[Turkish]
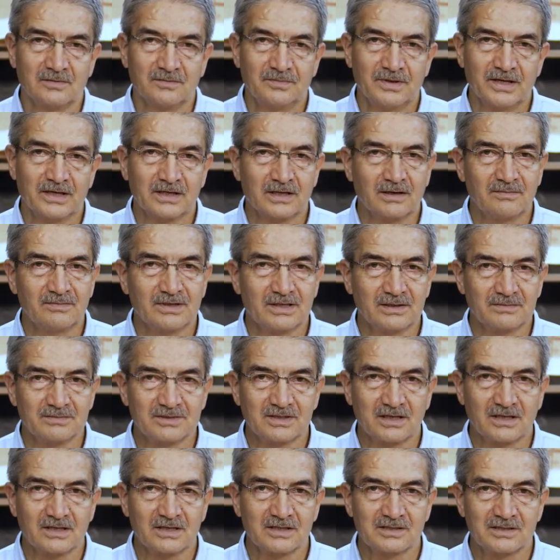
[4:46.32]
Peygamberimiz
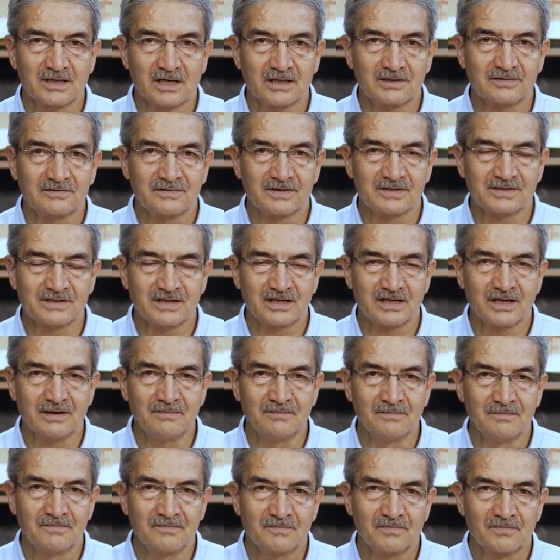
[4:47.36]
aleyhissalatü vesselam
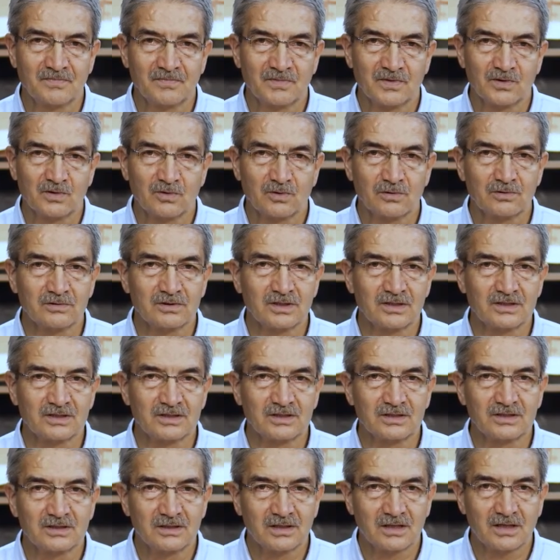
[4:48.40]

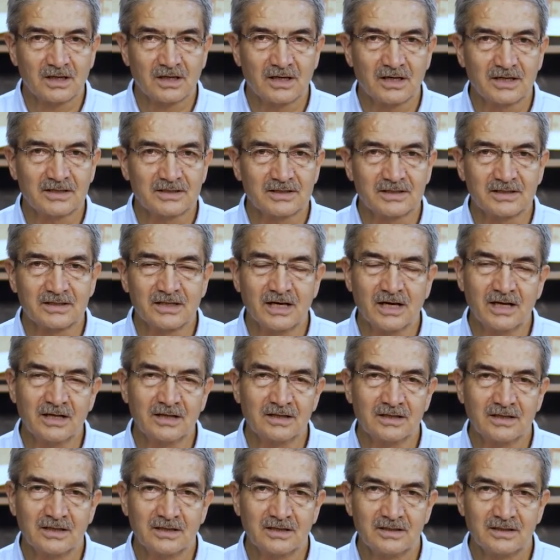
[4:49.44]
onların hayrına
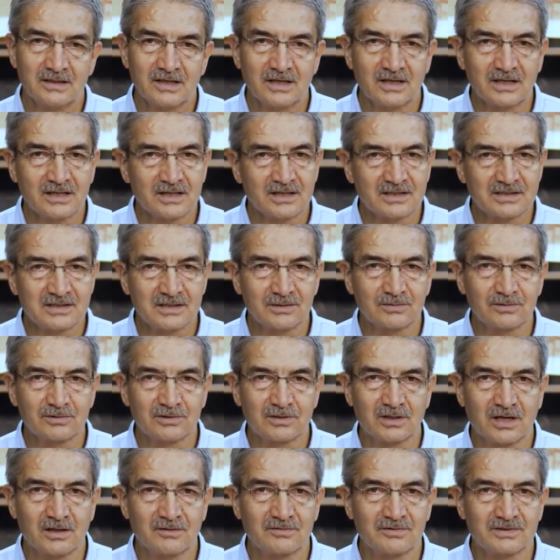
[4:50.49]
neredeyse bu
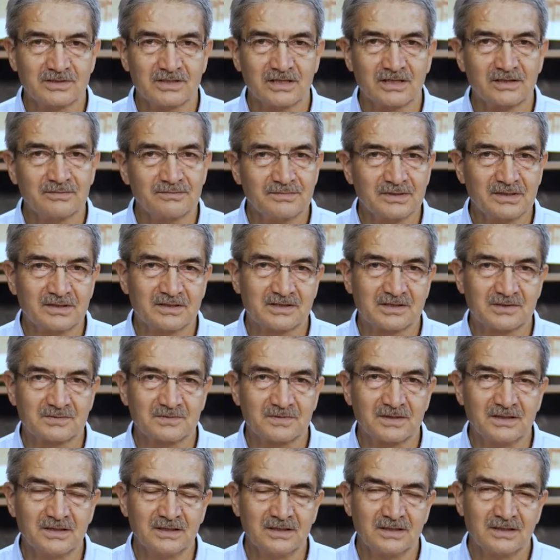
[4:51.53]
tavizlerin bir
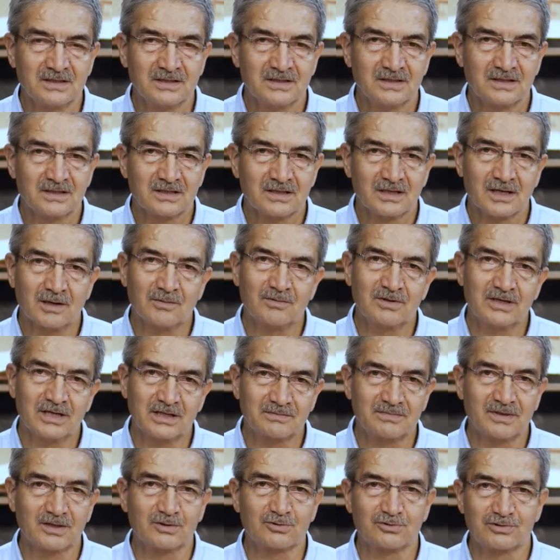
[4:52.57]
kısmını kabul
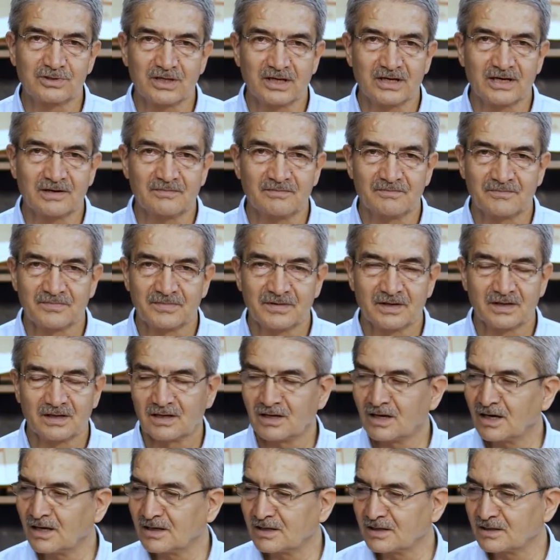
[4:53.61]
etmek üzere.
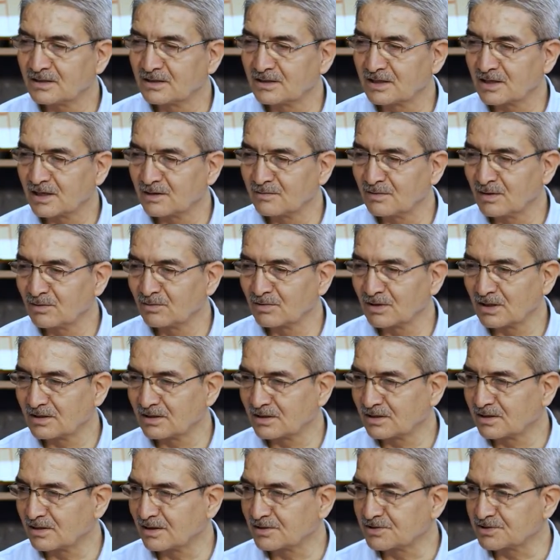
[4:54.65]
Ayet-i kerime buna
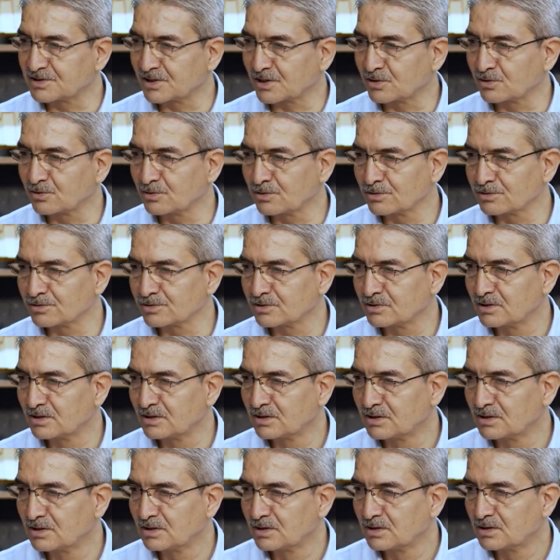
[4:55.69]
dikkat çekiyor.
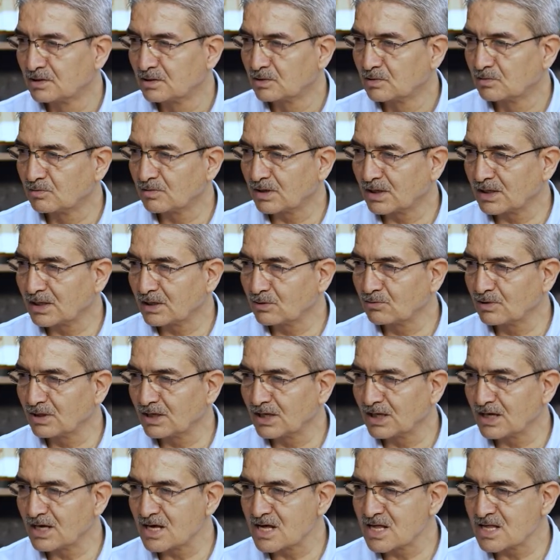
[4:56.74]

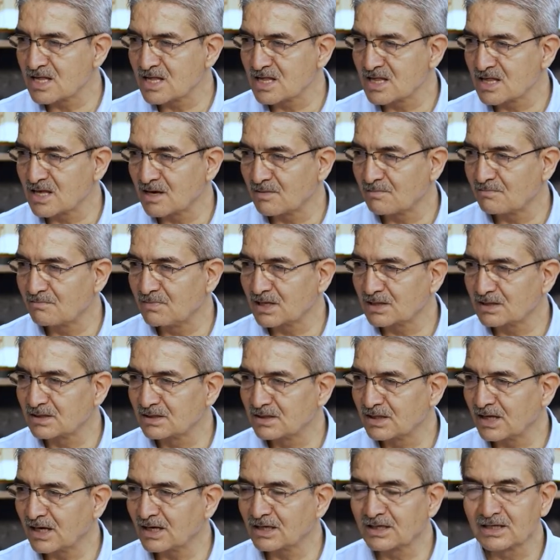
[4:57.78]
وَلَوْلَا اَنْ
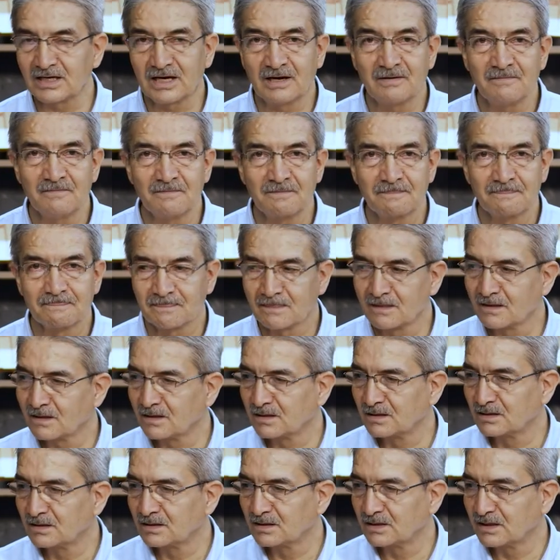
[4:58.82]
ثَبَّتْنَاكَ
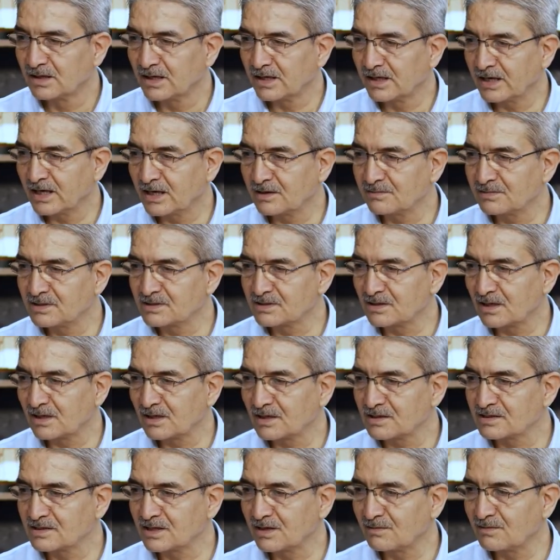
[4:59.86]
Eğer biz
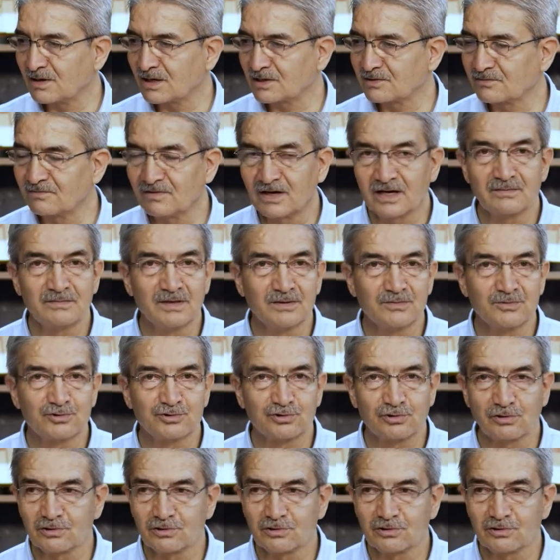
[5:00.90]
sana sebat vermemiş